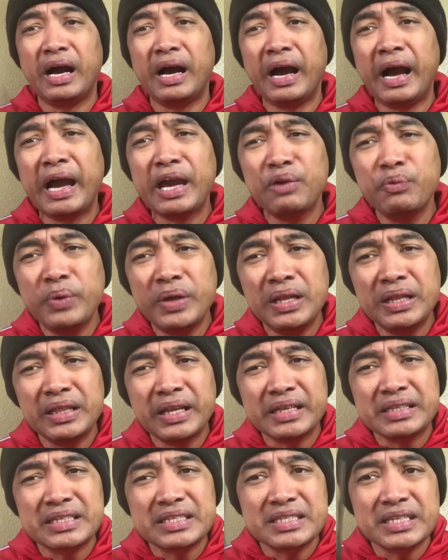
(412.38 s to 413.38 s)
I will
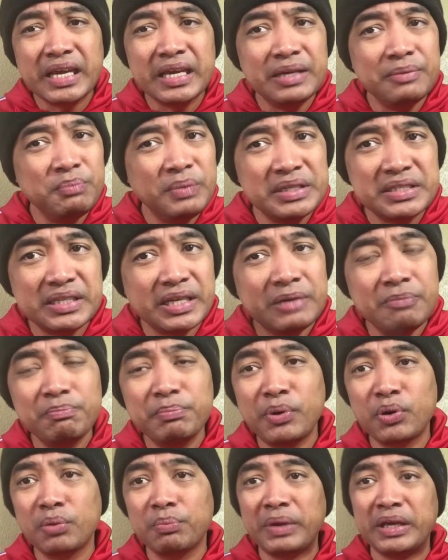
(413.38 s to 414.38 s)
not say
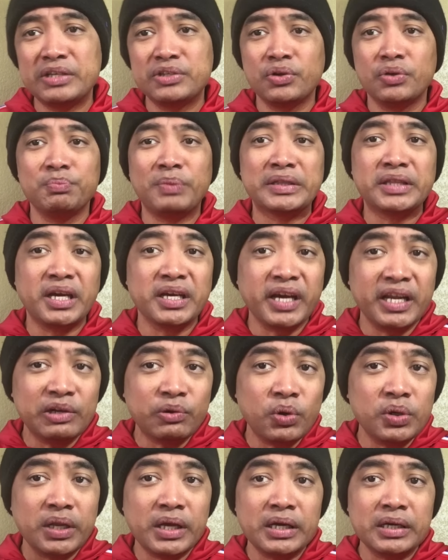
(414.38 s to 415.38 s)
misinformation. Matagal
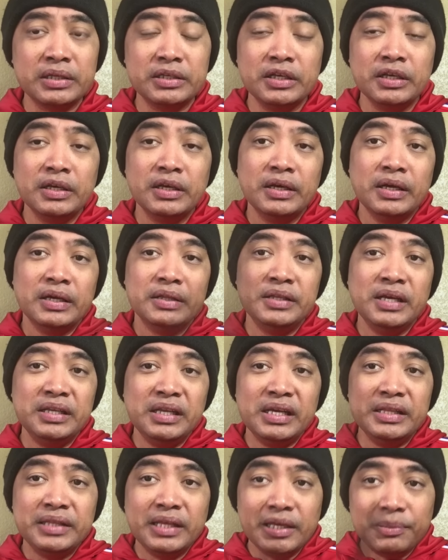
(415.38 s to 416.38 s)
ko nang
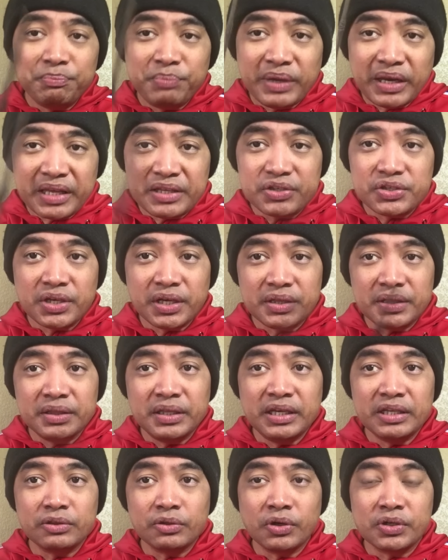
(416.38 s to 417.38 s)
dinidifferentiate
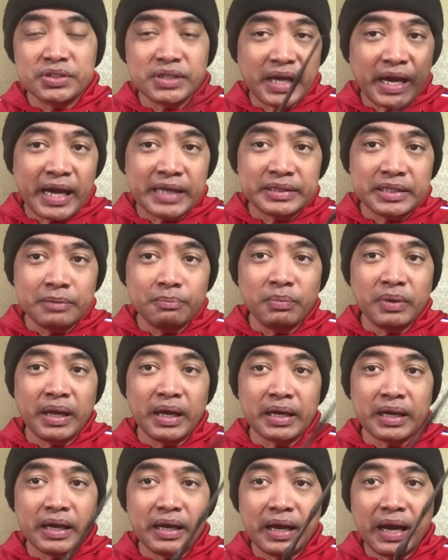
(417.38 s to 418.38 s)
dito sa ating
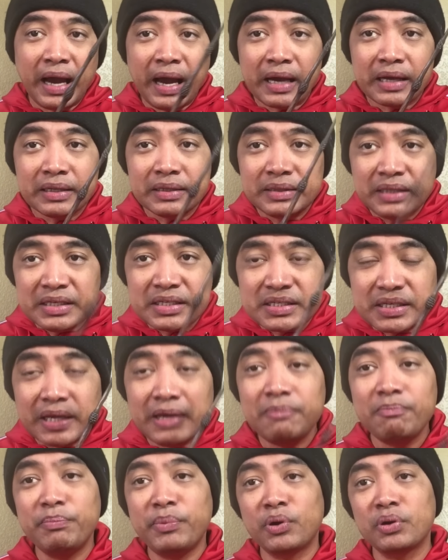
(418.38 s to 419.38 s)
vlog ang
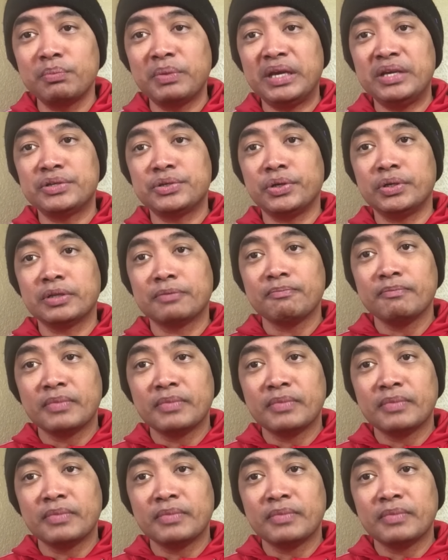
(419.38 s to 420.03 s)
disinformation